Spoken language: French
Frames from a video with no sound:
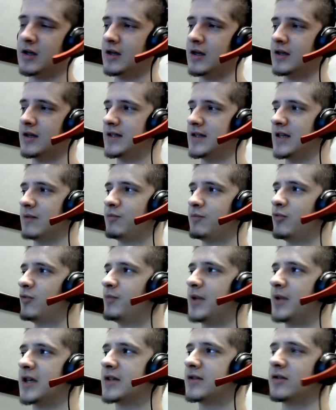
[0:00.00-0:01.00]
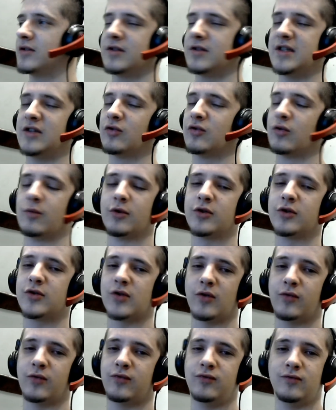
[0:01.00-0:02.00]
S'il n'y a plus personne, si tout le monde
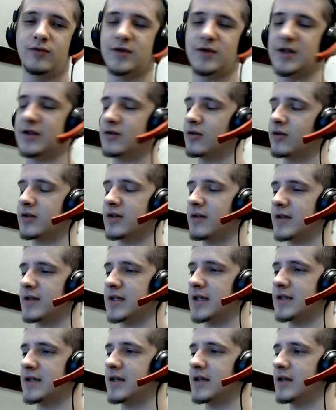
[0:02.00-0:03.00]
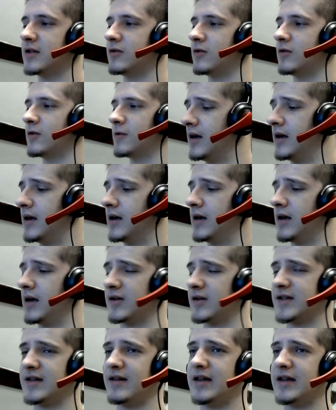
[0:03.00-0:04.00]
s'en fout, c'est sûr que ça va se casser la gueule.
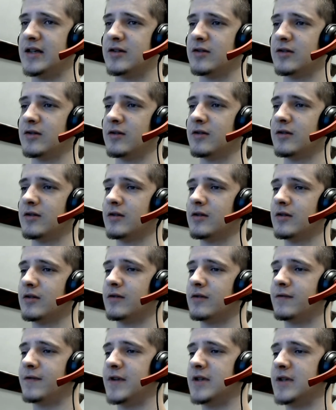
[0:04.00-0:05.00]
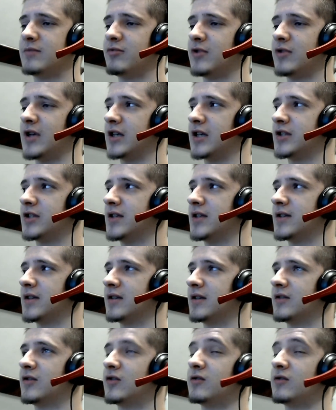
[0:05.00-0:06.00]
Alors c'est vrai que Facebook a racheté ça
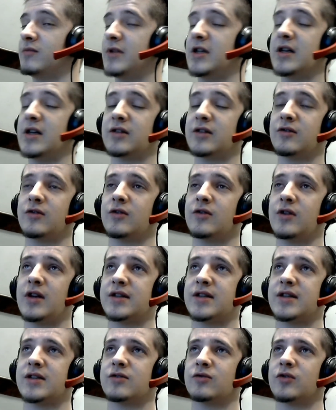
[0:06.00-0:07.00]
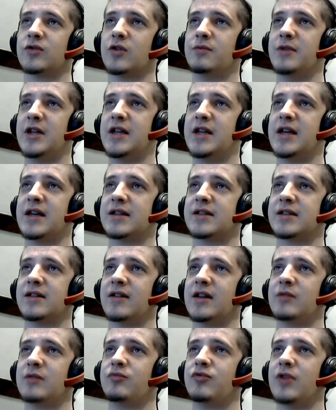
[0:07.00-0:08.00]
2 milliards de dollars, ça se compte en milliards. C'est
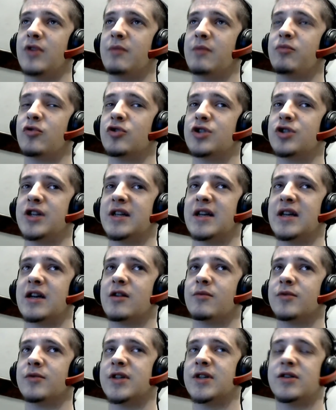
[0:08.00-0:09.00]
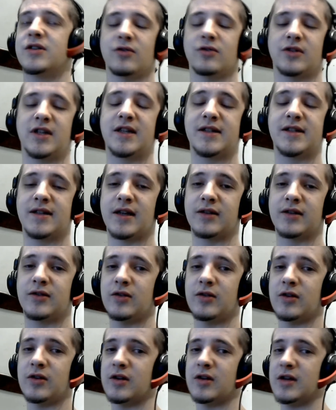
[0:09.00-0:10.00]
vrai que pour un projet qui a commencé sur
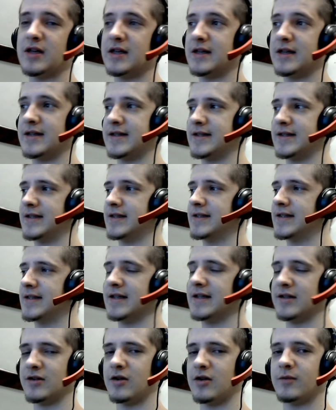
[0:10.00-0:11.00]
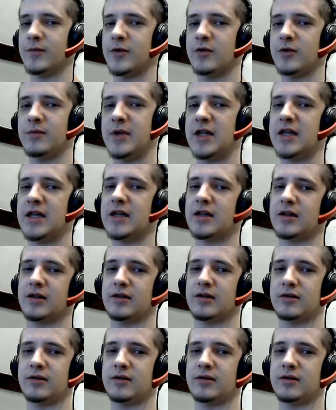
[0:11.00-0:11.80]
Kickstarter, c'est énorme, 2 milliards.